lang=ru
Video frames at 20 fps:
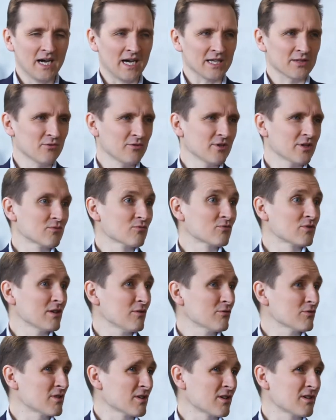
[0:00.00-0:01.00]
А то я тут
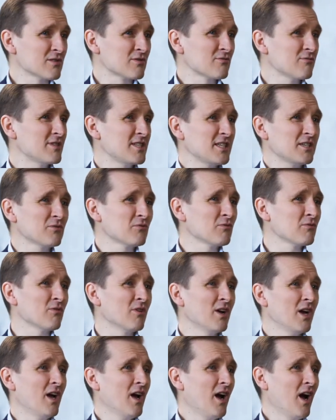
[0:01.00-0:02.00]
кого-то
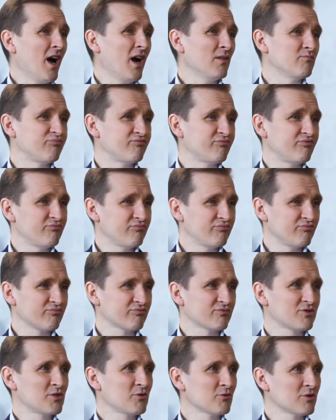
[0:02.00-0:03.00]
консультирую, а
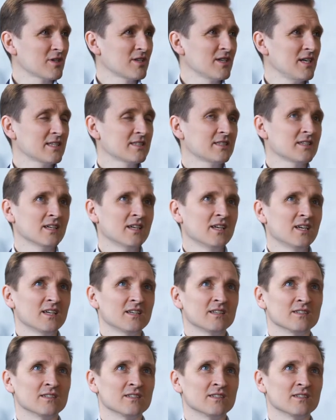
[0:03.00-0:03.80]
что-то как-то.